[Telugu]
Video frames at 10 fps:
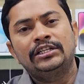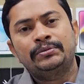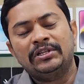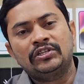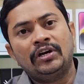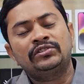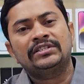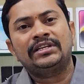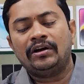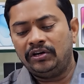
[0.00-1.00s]
డిస్ప్లేతో సహా
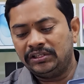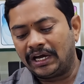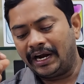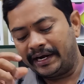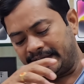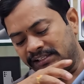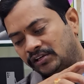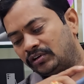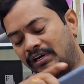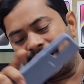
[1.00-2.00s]
వచ్చేస్తుంది కాబట్టి చాలా
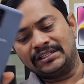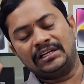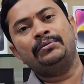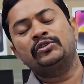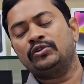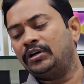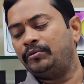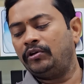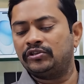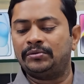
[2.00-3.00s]
డేంజర్ గ్లాస్
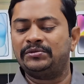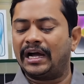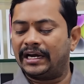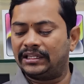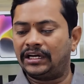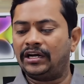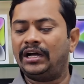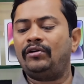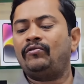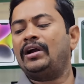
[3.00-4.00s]
లేపించుకునేటప్పుడు కొంచెం జాగ్రత్తగా
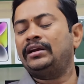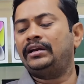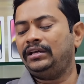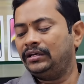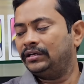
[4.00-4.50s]
వాడండి